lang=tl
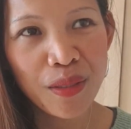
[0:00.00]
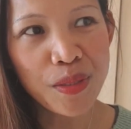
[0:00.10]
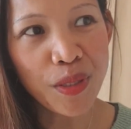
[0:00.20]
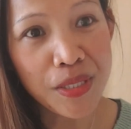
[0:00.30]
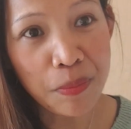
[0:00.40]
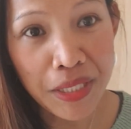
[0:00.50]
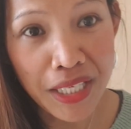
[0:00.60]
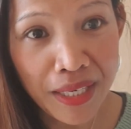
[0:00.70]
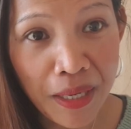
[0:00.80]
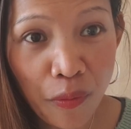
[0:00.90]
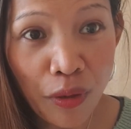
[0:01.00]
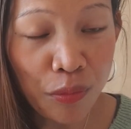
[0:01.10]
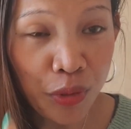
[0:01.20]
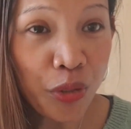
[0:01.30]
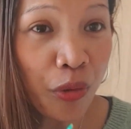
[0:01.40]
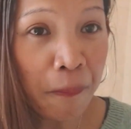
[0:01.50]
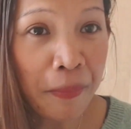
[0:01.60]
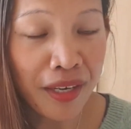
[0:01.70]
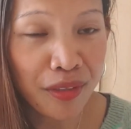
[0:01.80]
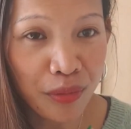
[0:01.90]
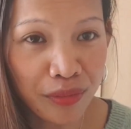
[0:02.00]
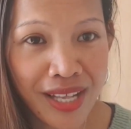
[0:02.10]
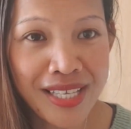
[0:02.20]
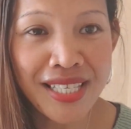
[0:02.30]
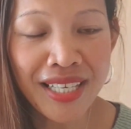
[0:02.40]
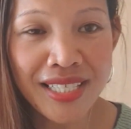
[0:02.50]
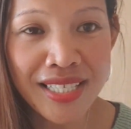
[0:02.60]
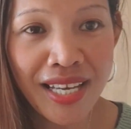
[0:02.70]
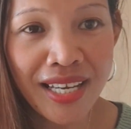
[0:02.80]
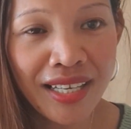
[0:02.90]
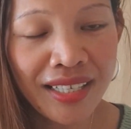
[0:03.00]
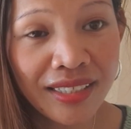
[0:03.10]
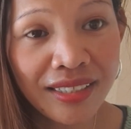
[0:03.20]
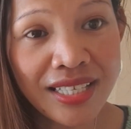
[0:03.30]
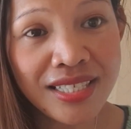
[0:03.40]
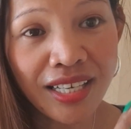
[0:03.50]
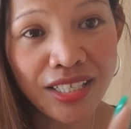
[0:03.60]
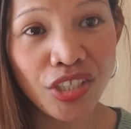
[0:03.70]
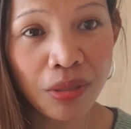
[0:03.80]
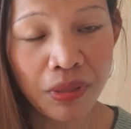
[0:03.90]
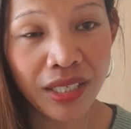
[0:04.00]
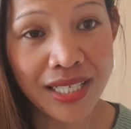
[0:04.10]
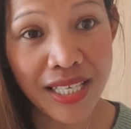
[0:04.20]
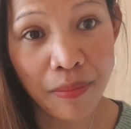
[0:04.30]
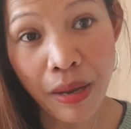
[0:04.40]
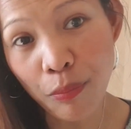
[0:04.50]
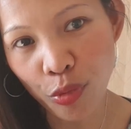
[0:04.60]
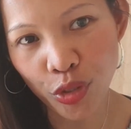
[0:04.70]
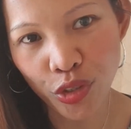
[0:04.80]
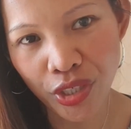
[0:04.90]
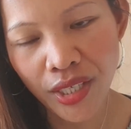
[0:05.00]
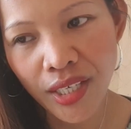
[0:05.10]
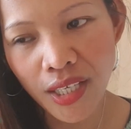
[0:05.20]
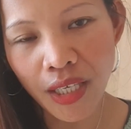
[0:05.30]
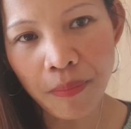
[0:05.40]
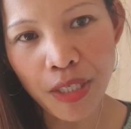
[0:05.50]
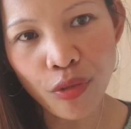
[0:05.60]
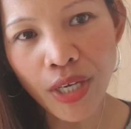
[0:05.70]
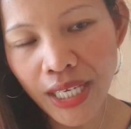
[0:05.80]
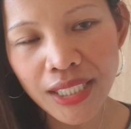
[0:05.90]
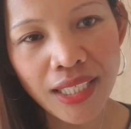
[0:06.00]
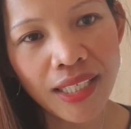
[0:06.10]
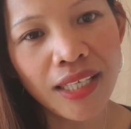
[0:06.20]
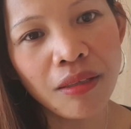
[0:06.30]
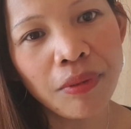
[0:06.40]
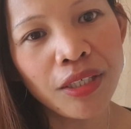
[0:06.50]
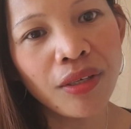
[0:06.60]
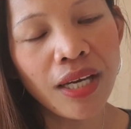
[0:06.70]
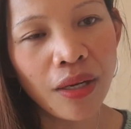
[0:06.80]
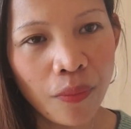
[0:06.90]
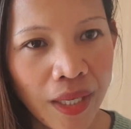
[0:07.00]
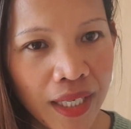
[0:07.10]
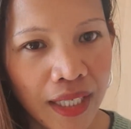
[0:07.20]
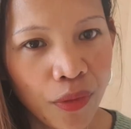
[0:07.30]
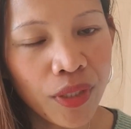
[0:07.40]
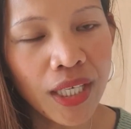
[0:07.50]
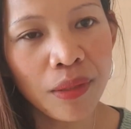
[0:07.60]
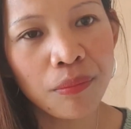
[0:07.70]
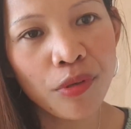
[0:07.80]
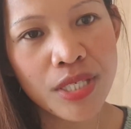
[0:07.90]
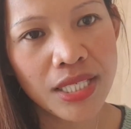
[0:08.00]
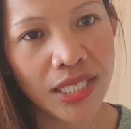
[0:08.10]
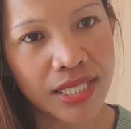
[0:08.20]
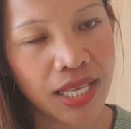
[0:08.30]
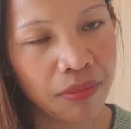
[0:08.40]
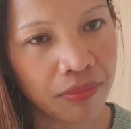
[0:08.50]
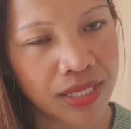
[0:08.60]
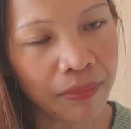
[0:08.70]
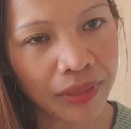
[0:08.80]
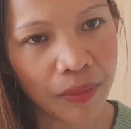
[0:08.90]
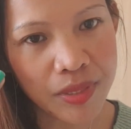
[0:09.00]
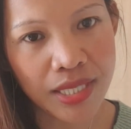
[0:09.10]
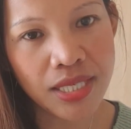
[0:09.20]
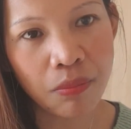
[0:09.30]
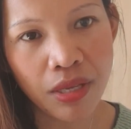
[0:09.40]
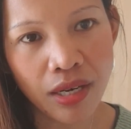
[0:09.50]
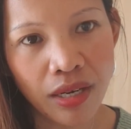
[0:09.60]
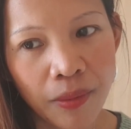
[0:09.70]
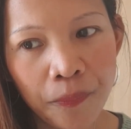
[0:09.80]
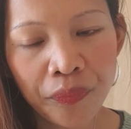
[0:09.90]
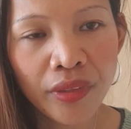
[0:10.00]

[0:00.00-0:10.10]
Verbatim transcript: So isipin nila na wag mo i-compare yung Dutch sa sa Dutch sa German kasi iba po 'yun. Iba yung country, iba yung language. Okay, mostly the same, sometimes dissimilar